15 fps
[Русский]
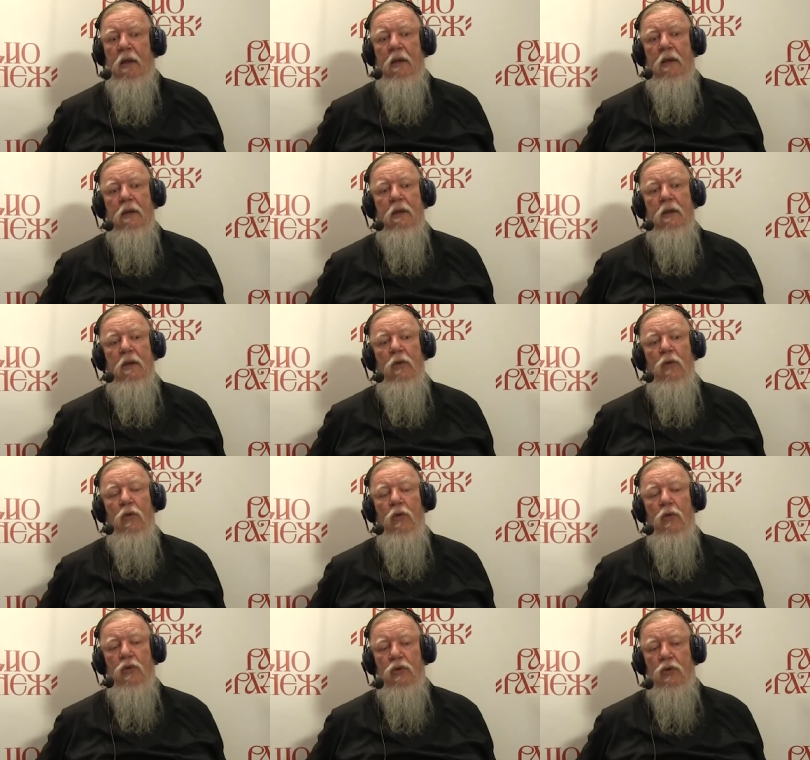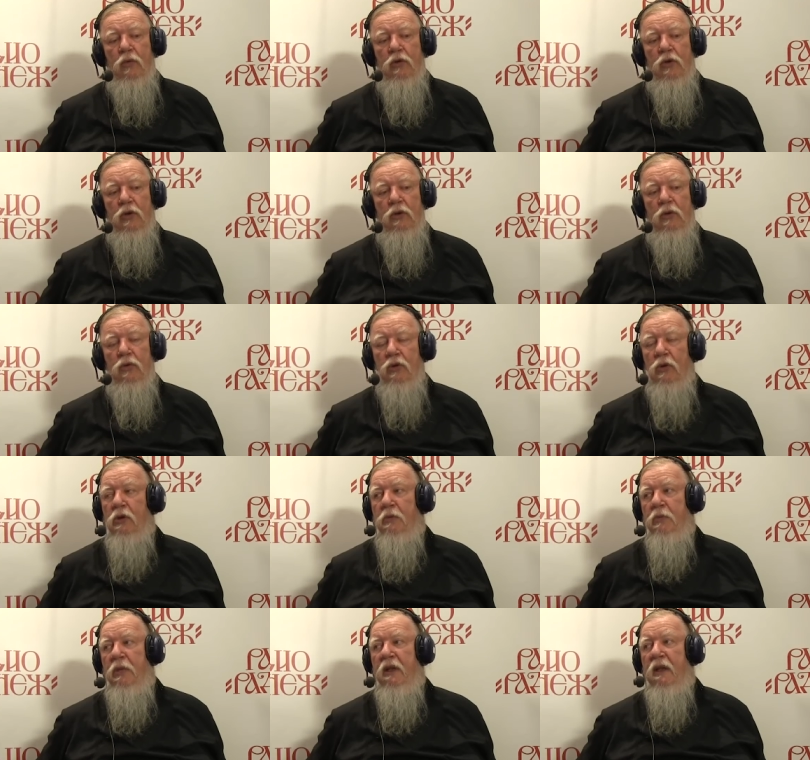А у усопших
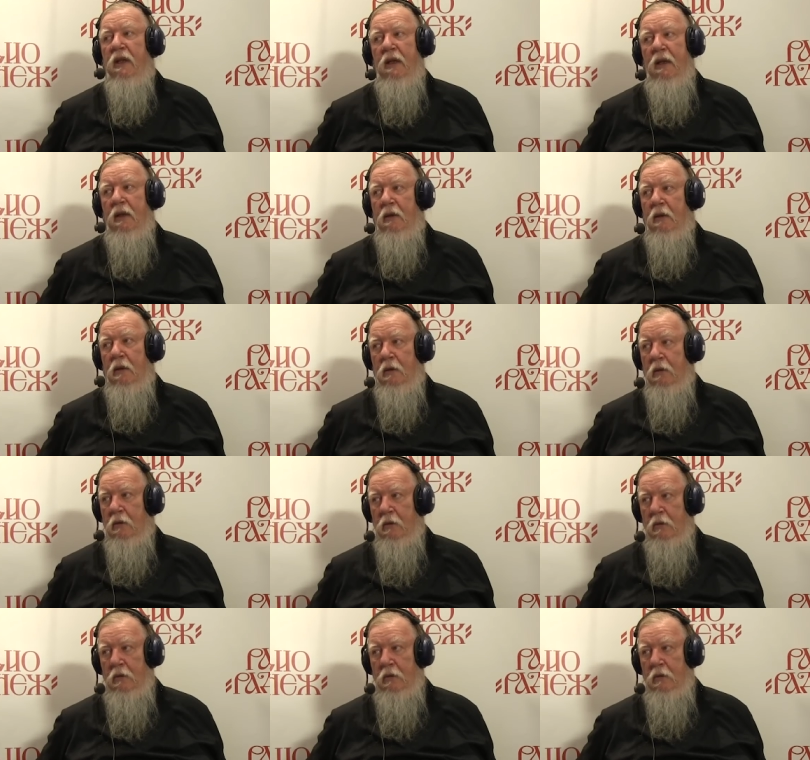служила панихида.